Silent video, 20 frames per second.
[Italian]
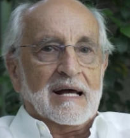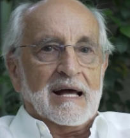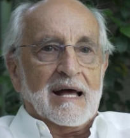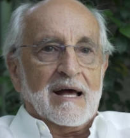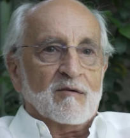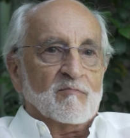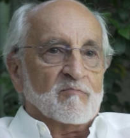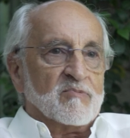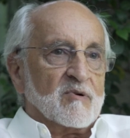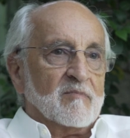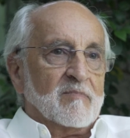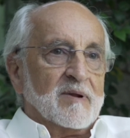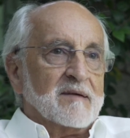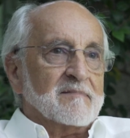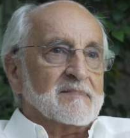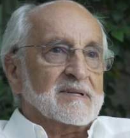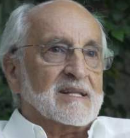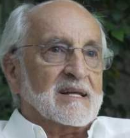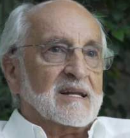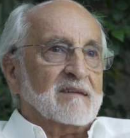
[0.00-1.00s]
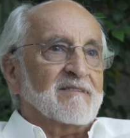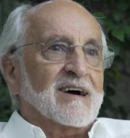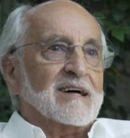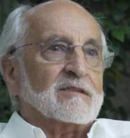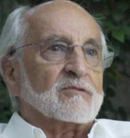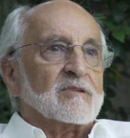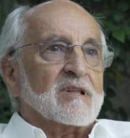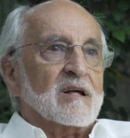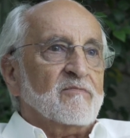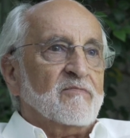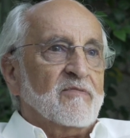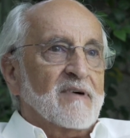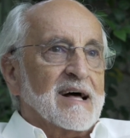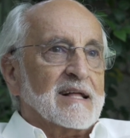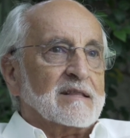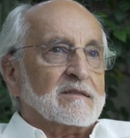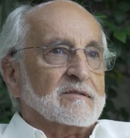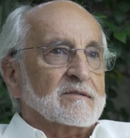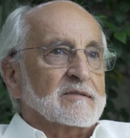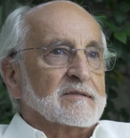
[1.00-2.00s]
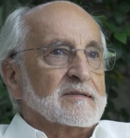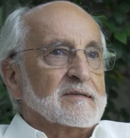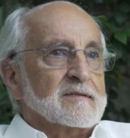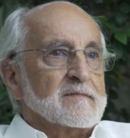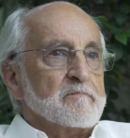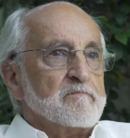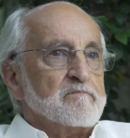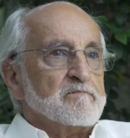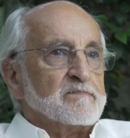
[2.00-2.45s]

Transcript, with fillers: è un problema derivato dal fatto